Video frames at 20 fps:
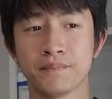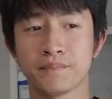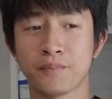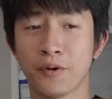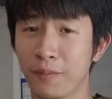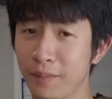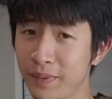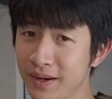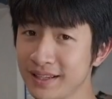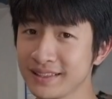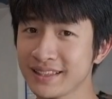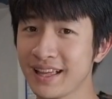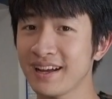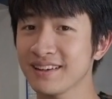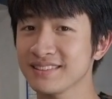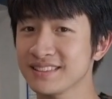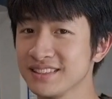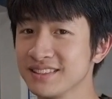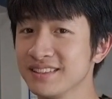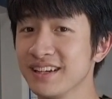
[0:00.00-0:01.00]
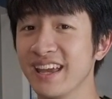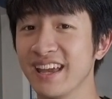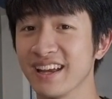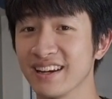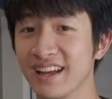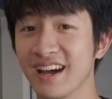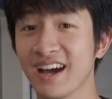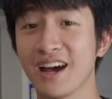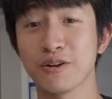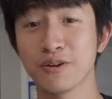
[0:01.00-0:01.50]
ผมไม่ได้ตั้งชื่อเอง
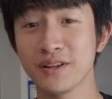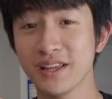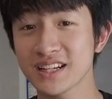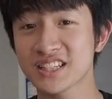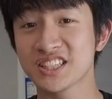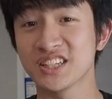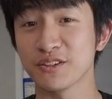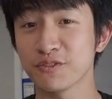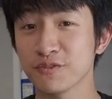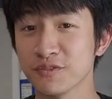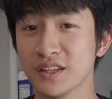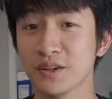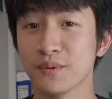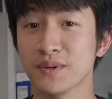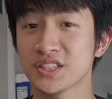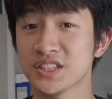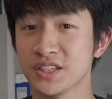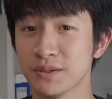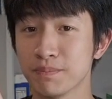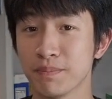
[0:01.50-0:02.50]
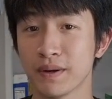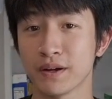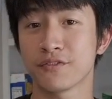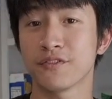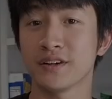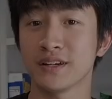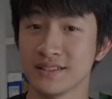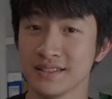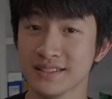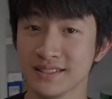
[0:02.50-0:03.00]
นะเขาเรียกชิฟต์นี้ว่าชิฟต์
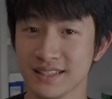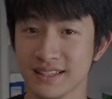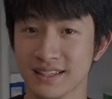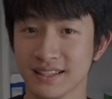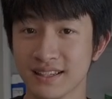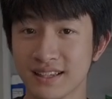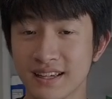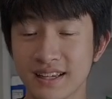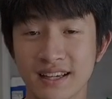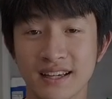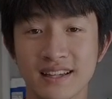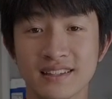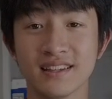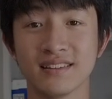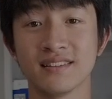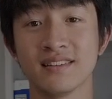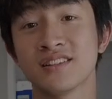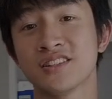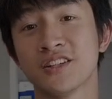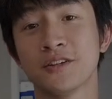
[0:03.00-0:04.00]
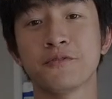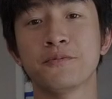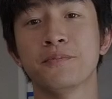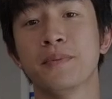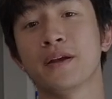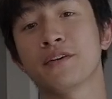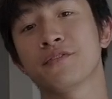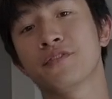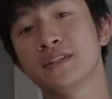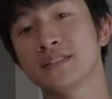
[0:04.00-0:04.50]
Breakfast จริงๆสิ่งที่ชิฟต์
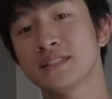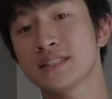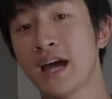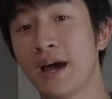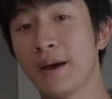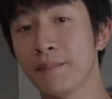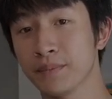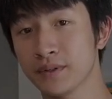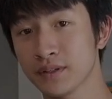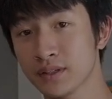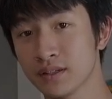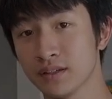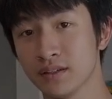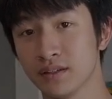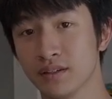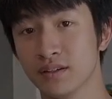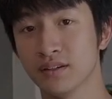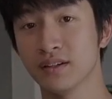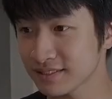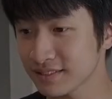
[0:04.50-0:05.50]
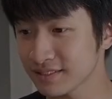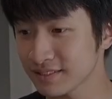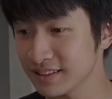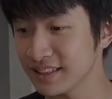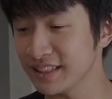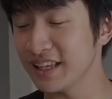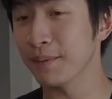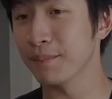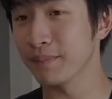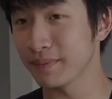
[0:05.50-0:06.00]
Breakfast ทำก็คือเต
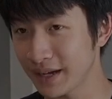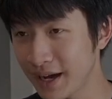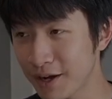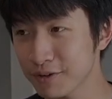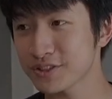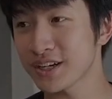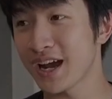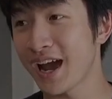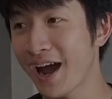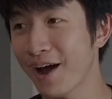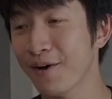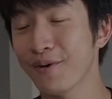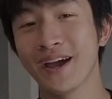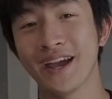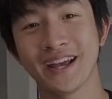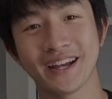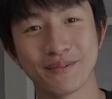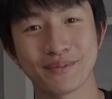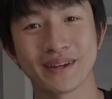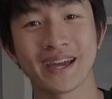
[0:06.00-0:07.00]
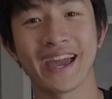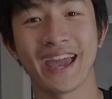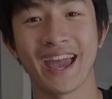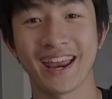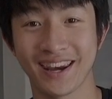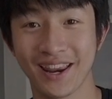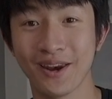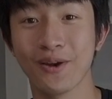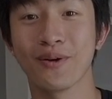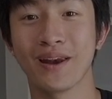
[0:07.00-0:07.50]
รียมข้าวเช้าให้กับแขก
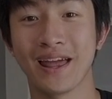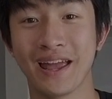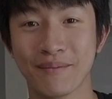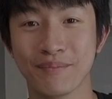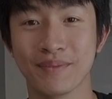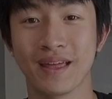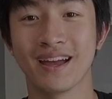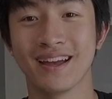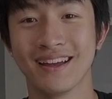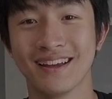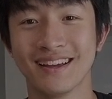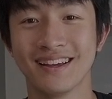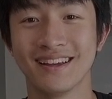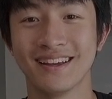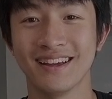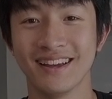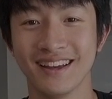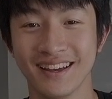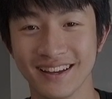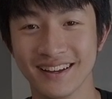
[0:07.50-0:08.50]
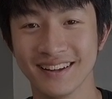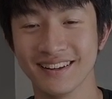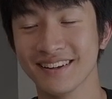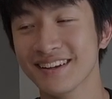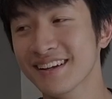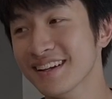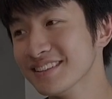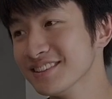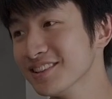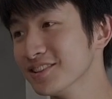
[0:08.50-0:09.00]
ในโรงแรมนะ
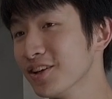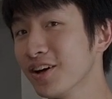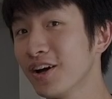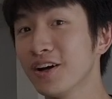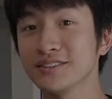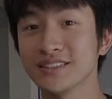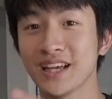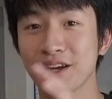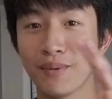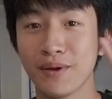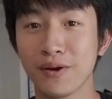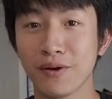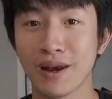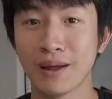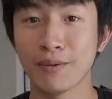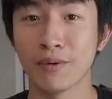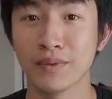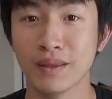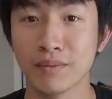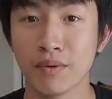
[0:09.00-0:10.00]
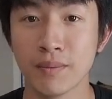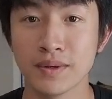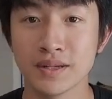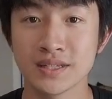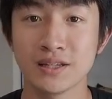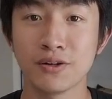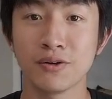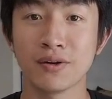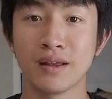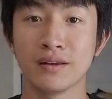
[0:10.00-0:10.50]
ซึ่งต้องเข้าใจว่าโรงแรมผมเนี่ยมันไม่
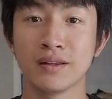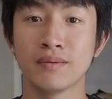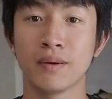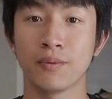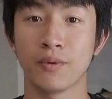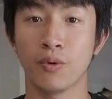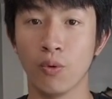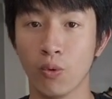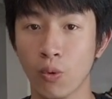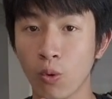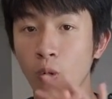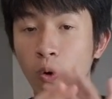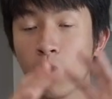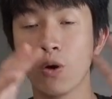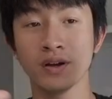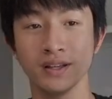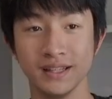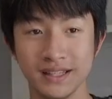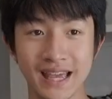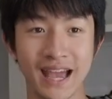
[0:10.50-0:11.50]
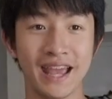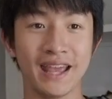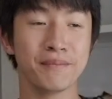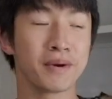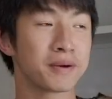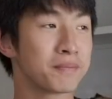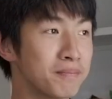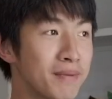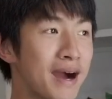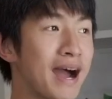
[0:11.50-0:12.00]
ใช่โรงแรมที่แบบโหใหญ่
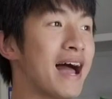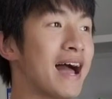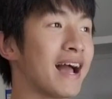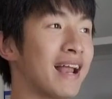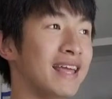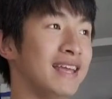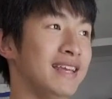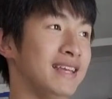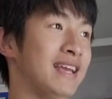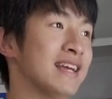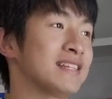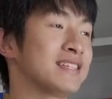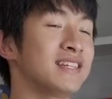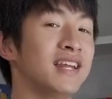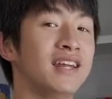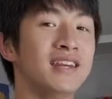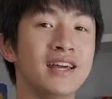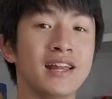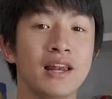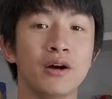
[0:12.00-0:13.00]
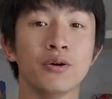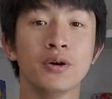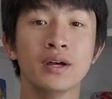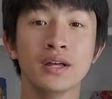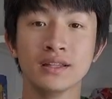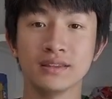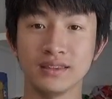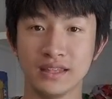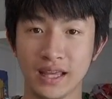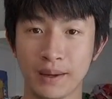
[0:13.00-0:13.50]
มากๆอะไรอย่างเงี้ยฉะนั้นเนี่ยเรา
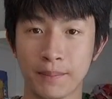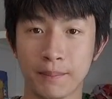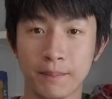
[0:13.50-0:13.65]
เตรียม